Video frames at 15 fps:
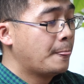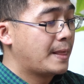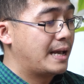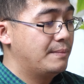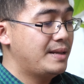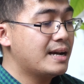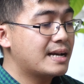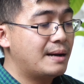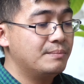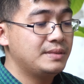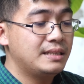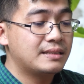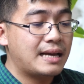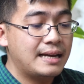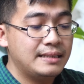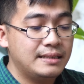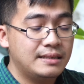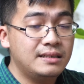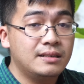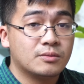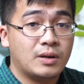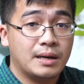cảm giác cầm trên tay thì
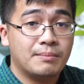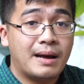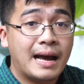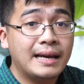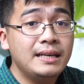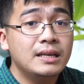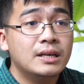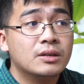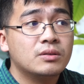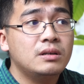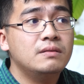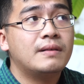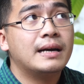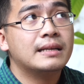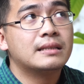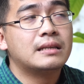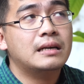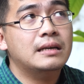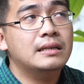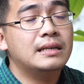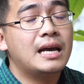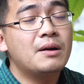rất là thoải mái tuy vậy
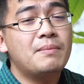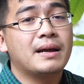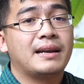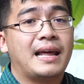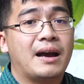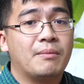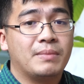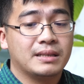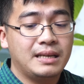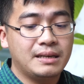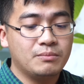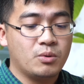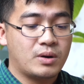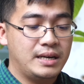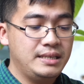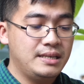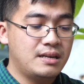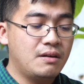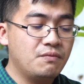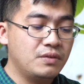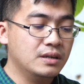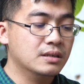thì nếu bạn nào mà thích một cái gì
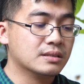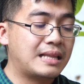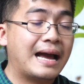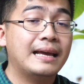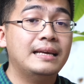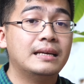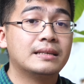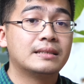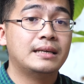đó vừa tay